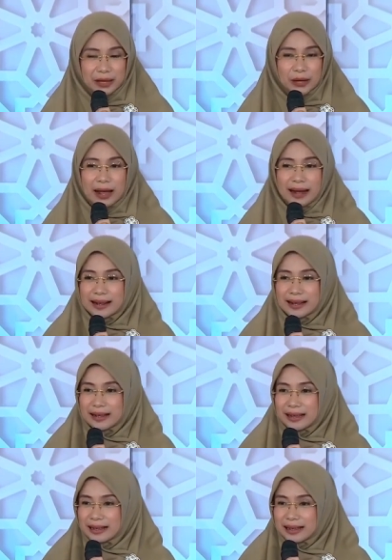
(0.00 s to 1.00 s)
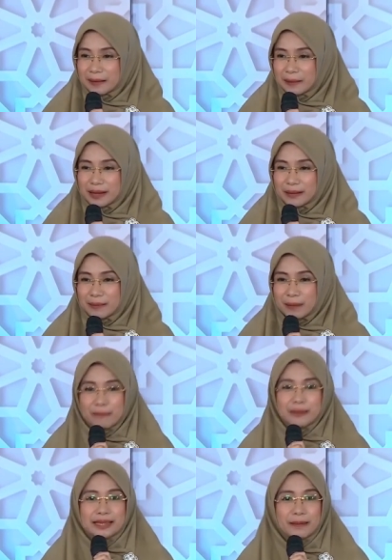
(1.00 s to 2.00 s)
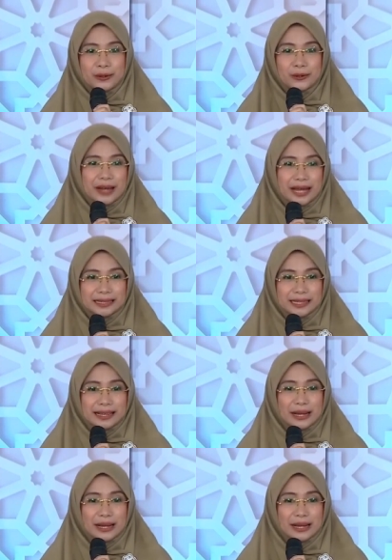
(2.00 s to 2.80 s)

Kalau anak eh, apa namanya pampersnya penuh ganti,